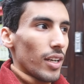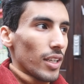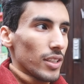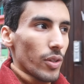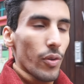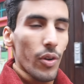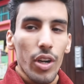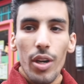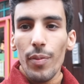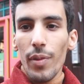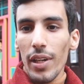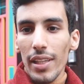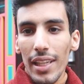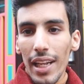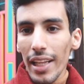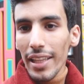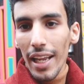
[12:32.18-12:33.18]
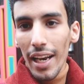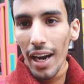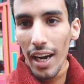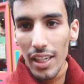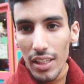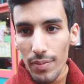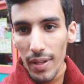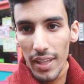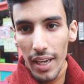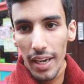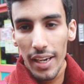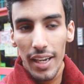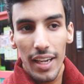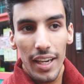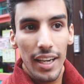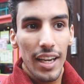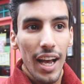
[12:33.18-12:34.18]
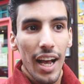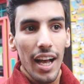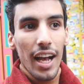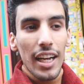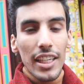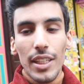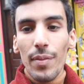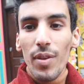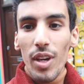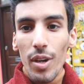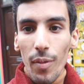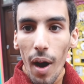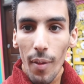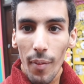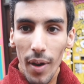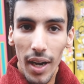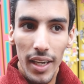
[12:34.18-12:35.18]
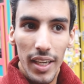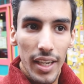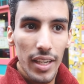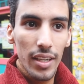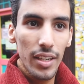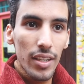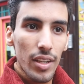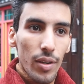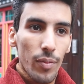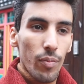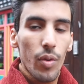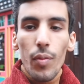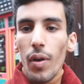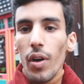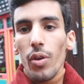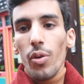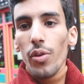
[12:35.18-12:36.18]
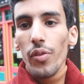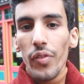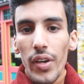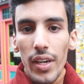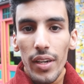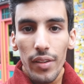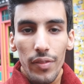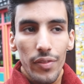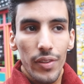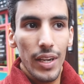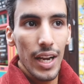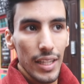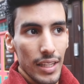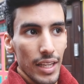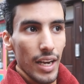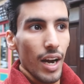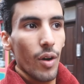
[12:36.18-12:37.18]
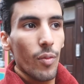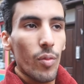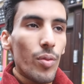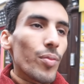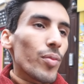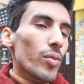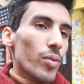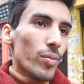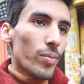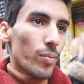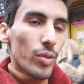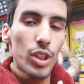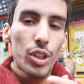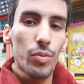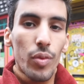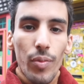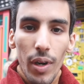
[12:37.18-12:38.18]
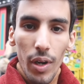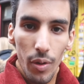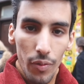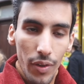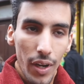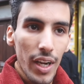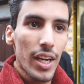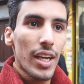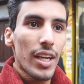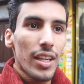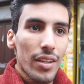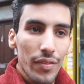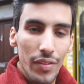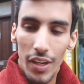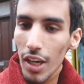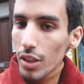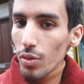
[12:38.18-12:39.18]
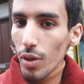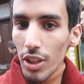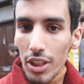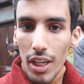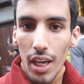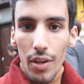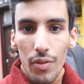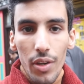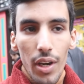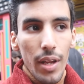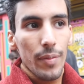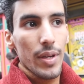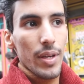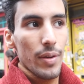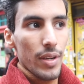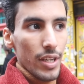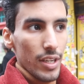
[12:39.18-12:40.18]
اصور لكم عند لندن ايز مثلا لا اجيب لكم اماكن مو معروفه في لندن او مو مش مو معروفه في ناس واجد يعرفونها يمكن